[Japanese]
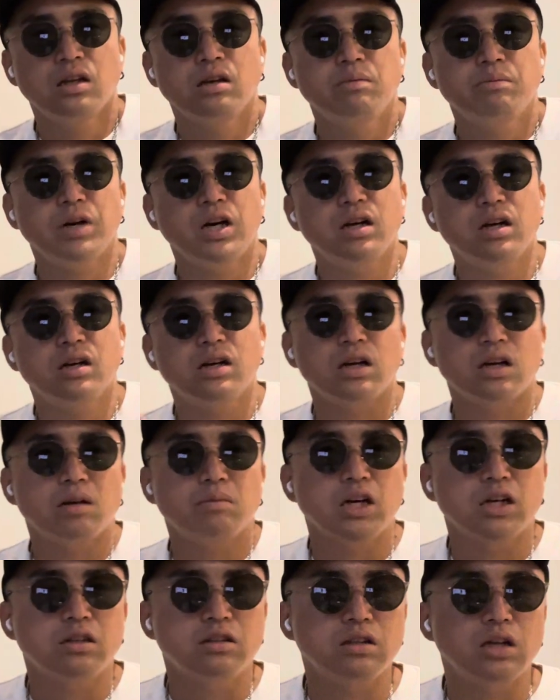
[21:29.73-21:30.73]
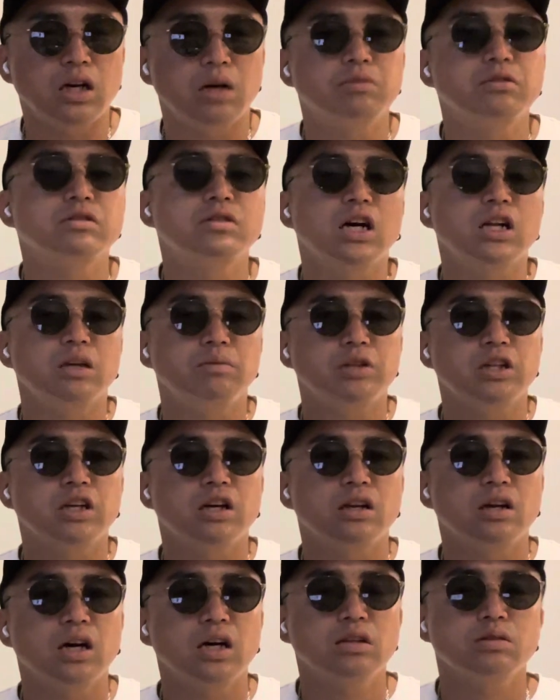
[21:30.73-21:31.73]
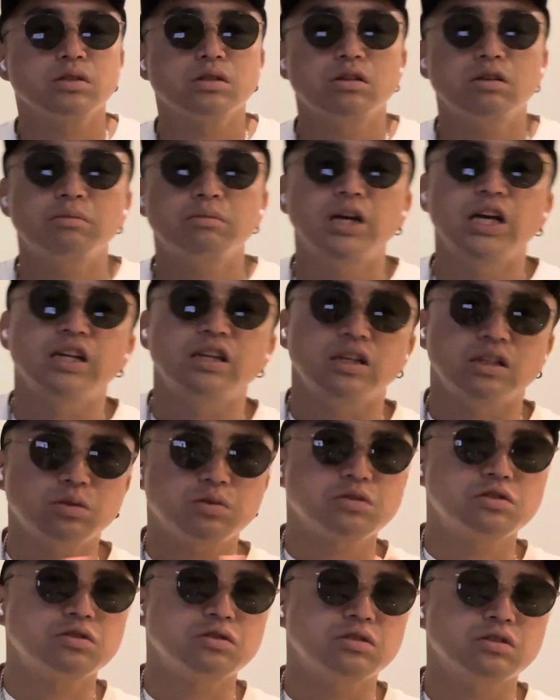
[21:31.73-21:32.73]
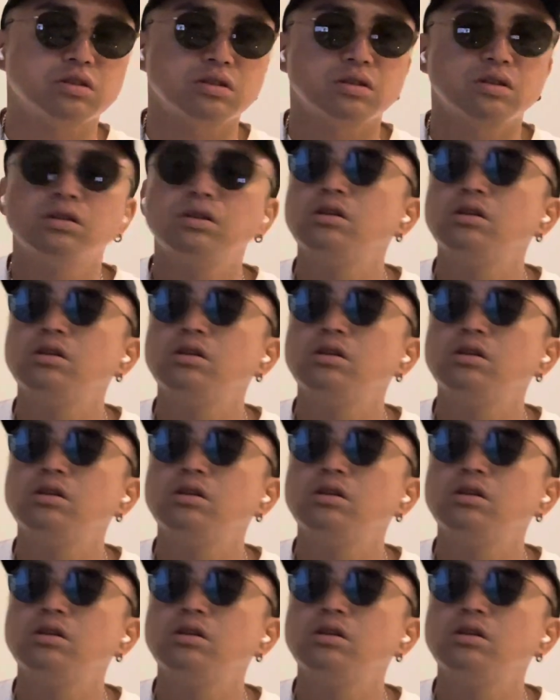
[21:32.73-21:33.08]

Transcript: バンからまあグラブになりみたいなあとその前に途中